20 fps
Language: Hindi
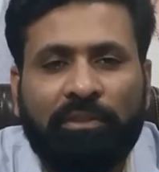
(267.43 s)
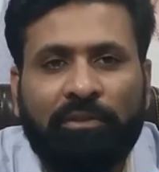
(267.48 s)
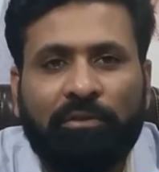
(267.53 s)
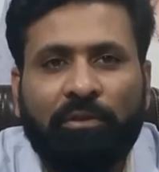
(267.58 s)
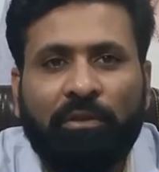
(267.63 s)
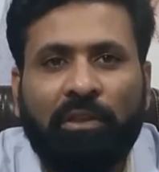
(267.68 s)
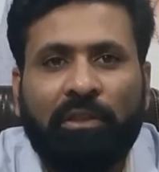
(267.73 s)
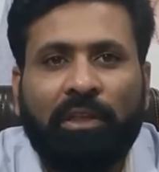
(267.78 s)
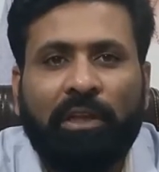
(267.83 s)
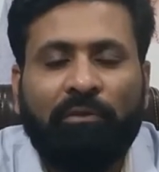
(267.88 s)
की
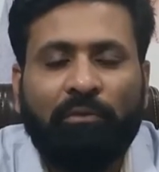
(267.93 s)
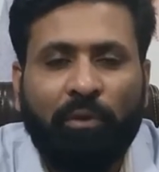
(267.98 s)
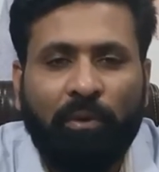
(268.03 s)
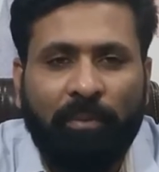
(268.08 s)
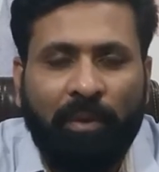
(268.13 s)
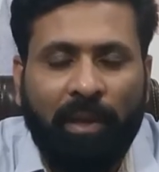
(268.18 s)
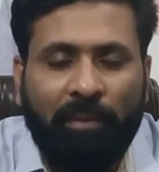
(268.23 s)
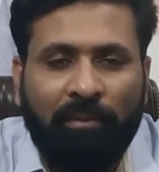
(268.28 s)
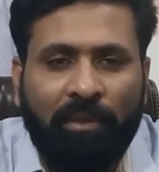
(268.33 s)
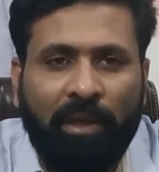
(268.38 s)
ज़रूरत है वो
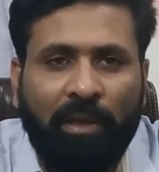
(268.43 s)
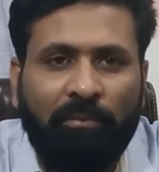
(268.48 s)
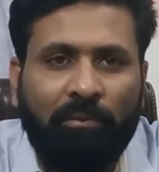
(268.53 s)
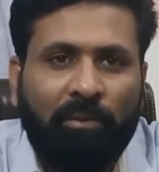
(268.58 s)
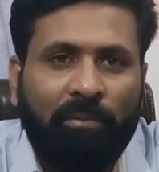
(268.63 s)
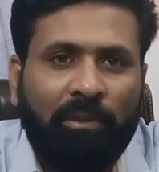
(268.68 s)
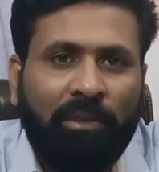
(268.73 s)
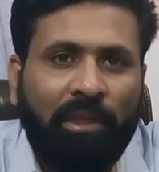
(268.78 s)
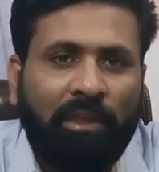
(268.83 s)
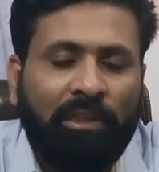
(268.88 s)
मैं अभी
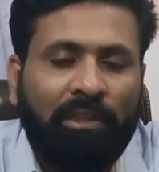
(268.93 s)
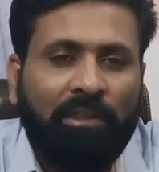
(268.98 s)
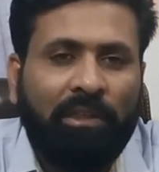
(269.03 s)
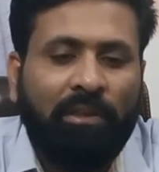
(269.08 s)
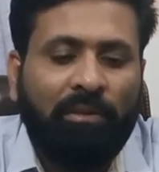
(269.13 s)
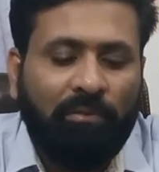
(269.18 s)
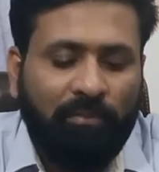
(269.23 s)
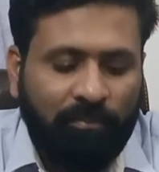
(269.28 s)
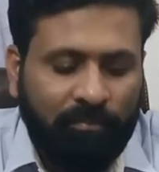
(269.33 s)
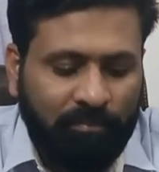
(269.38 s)
आपको बता
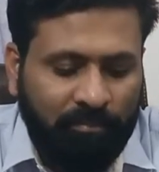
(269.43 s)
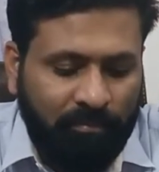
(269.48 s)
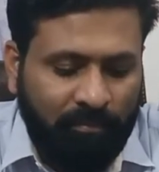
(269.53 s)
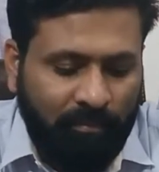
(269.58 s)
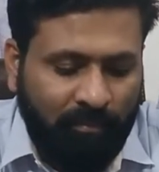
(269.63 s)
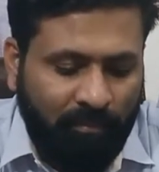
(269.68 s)
देता हूँ